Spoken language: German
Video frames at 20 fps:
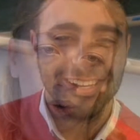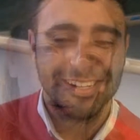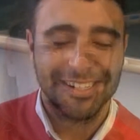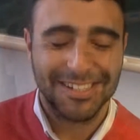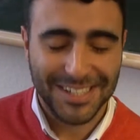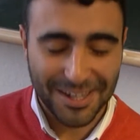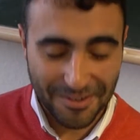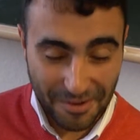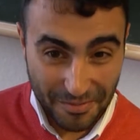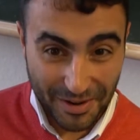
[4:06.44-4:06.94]

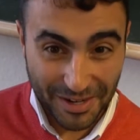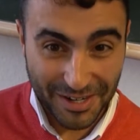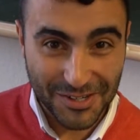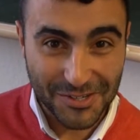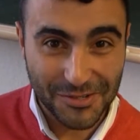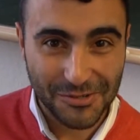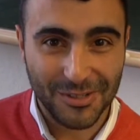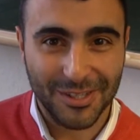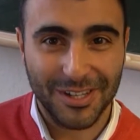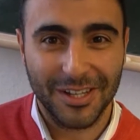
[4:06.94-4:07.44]
Ich habe an meiner
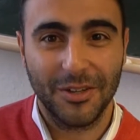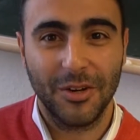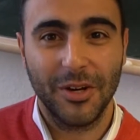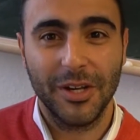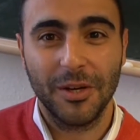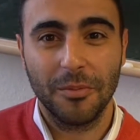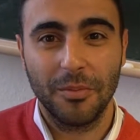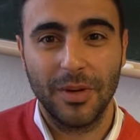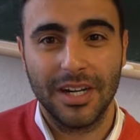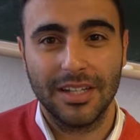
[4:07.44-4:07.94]
Schule
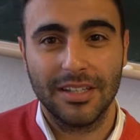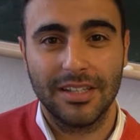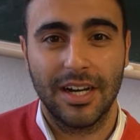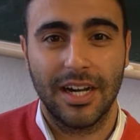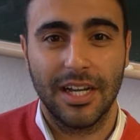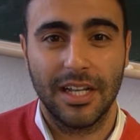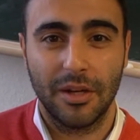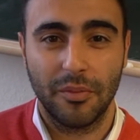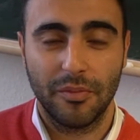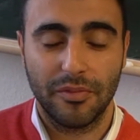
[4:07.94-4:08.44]
G9 gemacht in
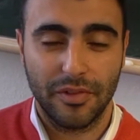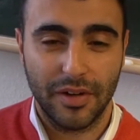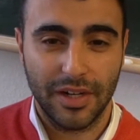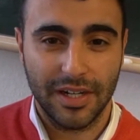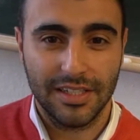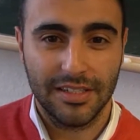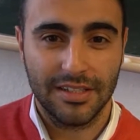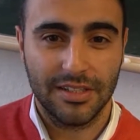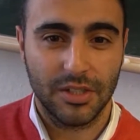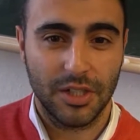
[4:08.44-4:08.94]

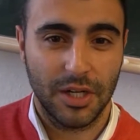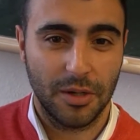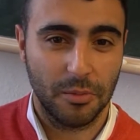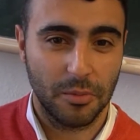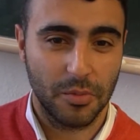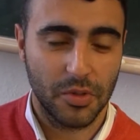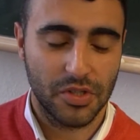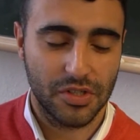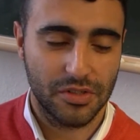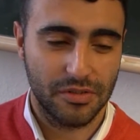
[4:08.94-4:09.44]
Rheinland-Pfalz. Ich
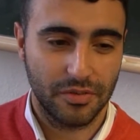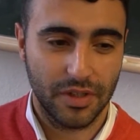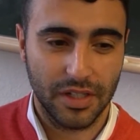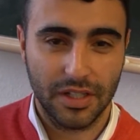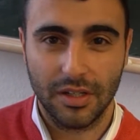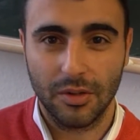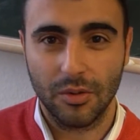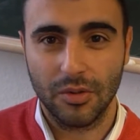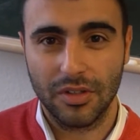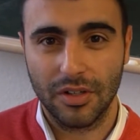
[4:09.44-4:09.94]
habe mich
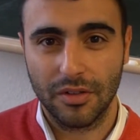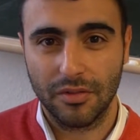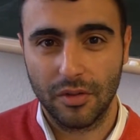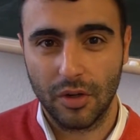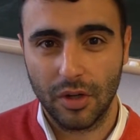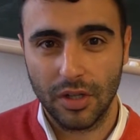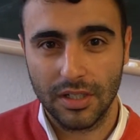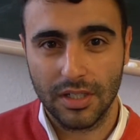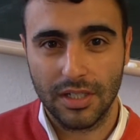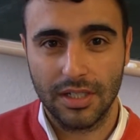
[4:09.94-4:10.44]
weder
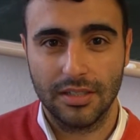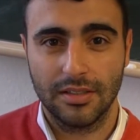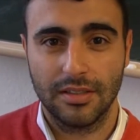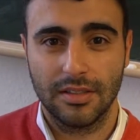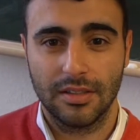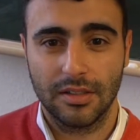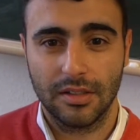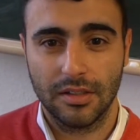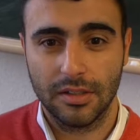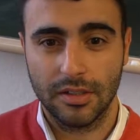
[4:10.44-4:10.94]
unterfordert
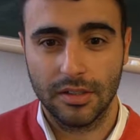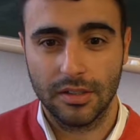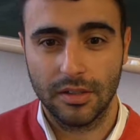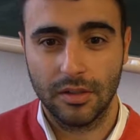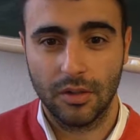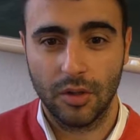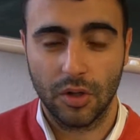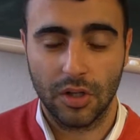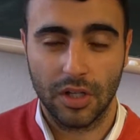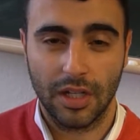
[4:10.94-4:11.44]

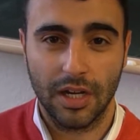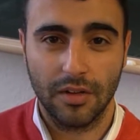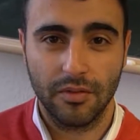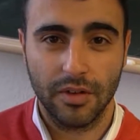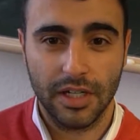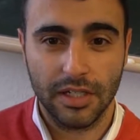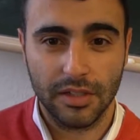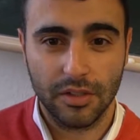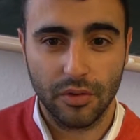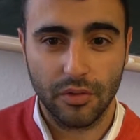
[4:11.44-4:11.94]
äh, noch
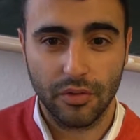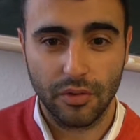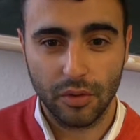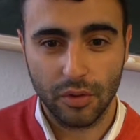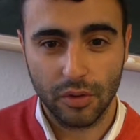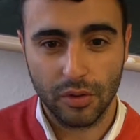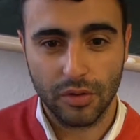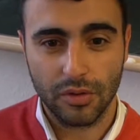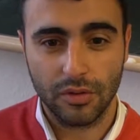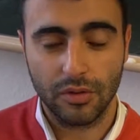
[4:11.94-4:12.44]
gelangweilt
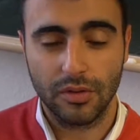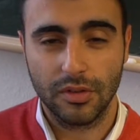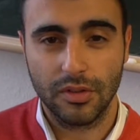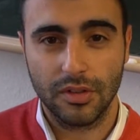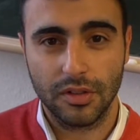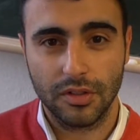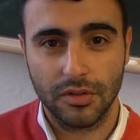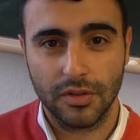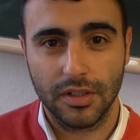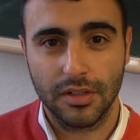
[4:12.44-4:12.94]
gefühlt und
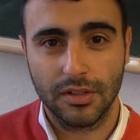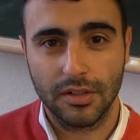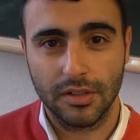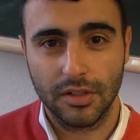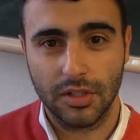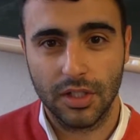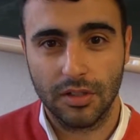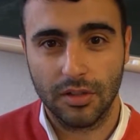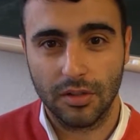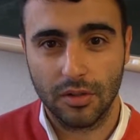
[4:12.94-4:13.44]
ich finde,
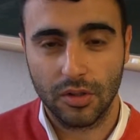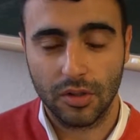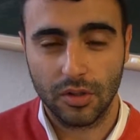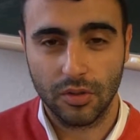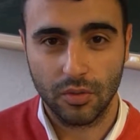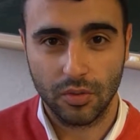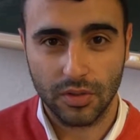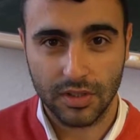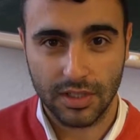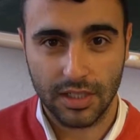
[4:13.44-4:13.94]
ich hatte noch
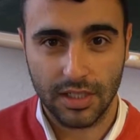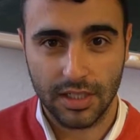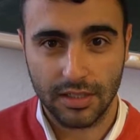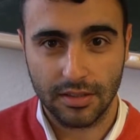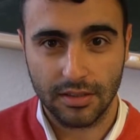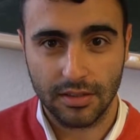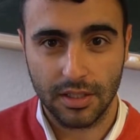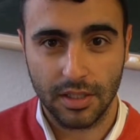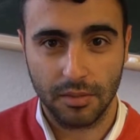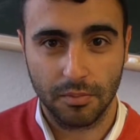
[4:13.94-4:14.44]
genug
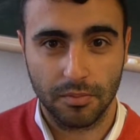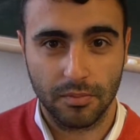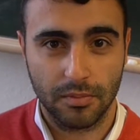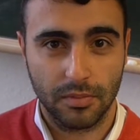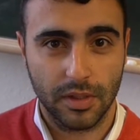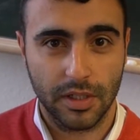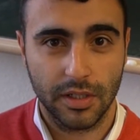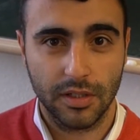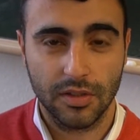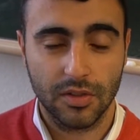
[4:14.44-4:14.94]
Zeit,
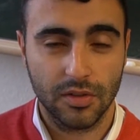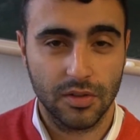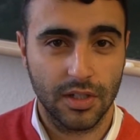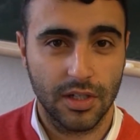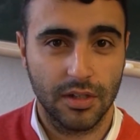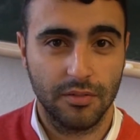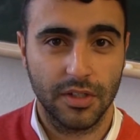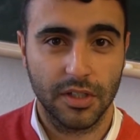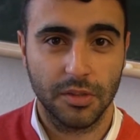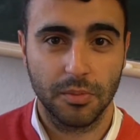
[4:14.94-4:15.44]
eben Kind zu
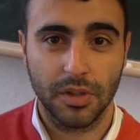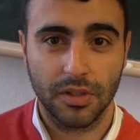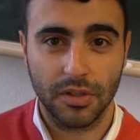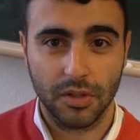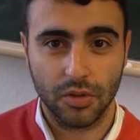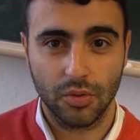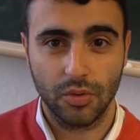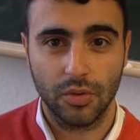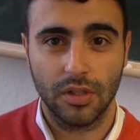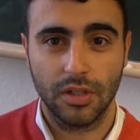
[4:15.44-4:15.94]
sein, was man in
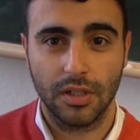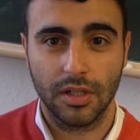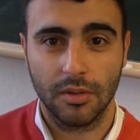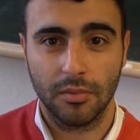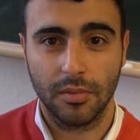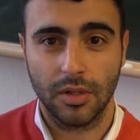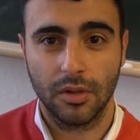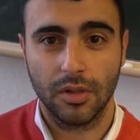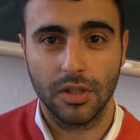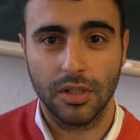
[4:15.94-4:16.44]
der Schule
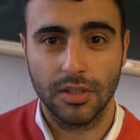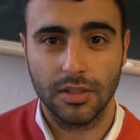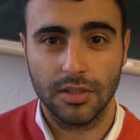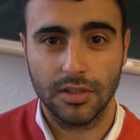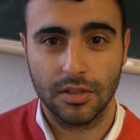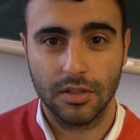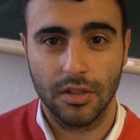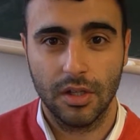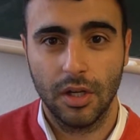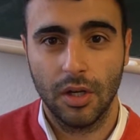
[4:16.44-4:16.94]
eben auch ist